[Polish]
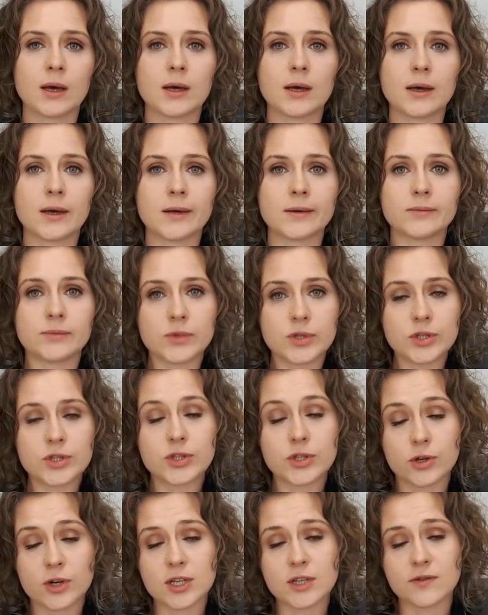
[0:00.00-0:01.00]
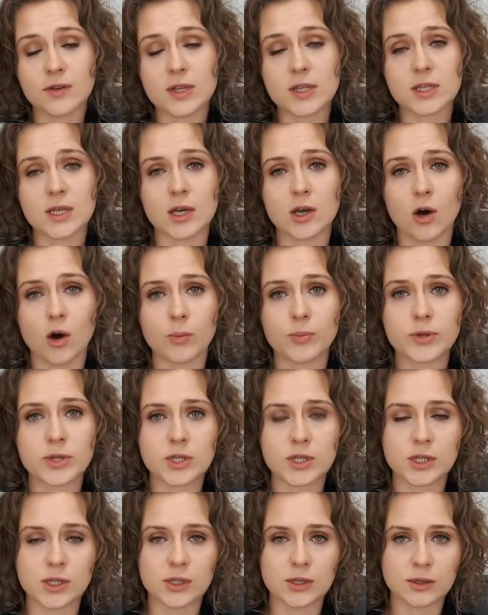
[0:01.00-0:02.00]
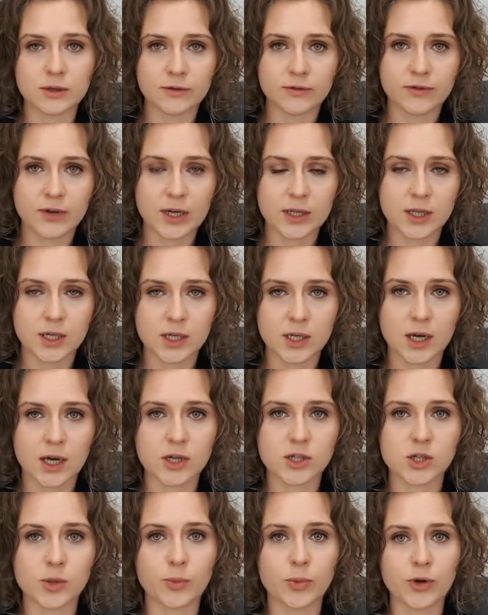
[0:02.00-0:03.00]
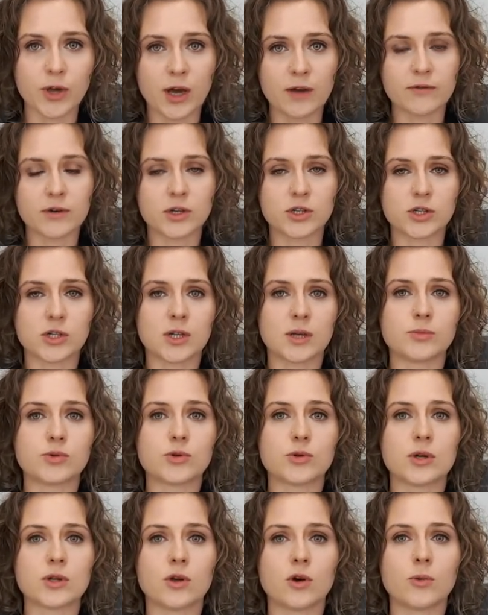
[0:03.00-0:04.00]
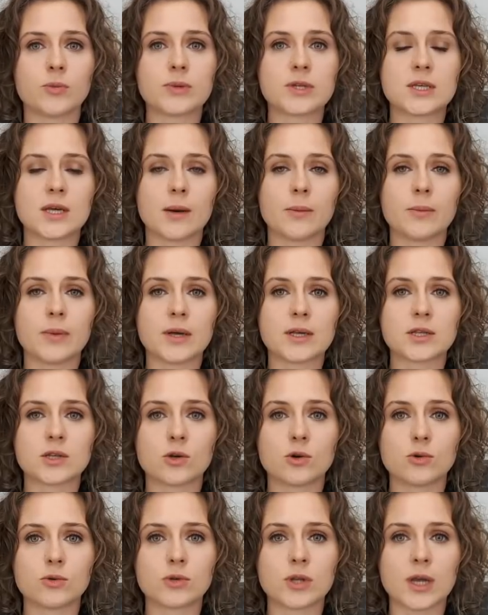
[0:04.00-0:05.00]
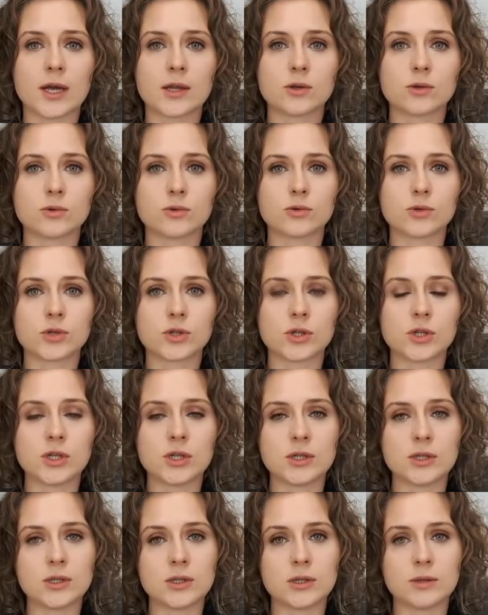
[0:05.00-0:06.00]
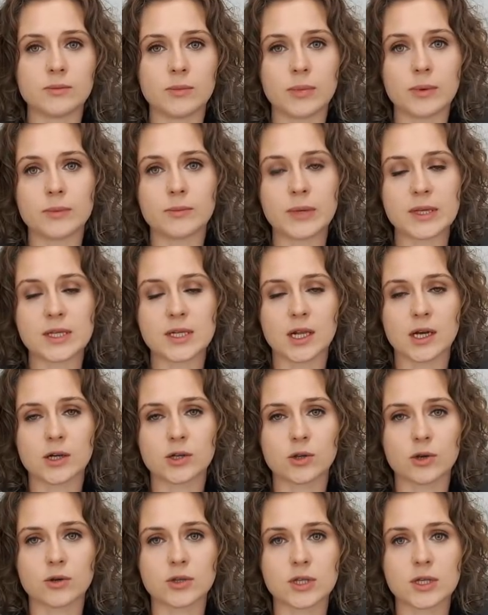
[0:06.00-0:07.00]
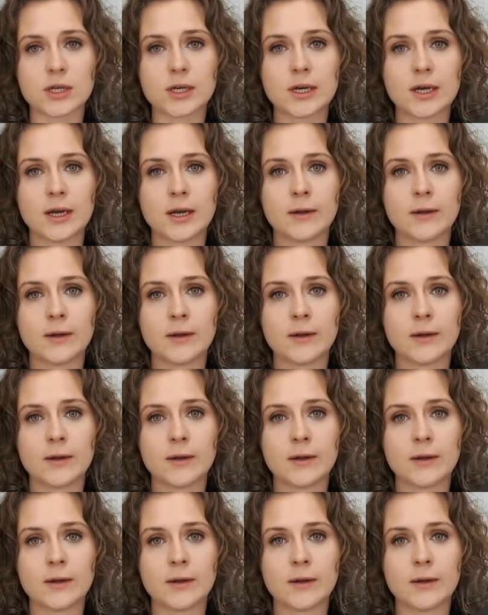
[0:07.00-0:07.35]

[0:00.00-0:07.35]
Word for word: E, I coraz więcej opcji w cateringach się pojawia, czyli na przykład opcja bez glutenu i bez laktozy.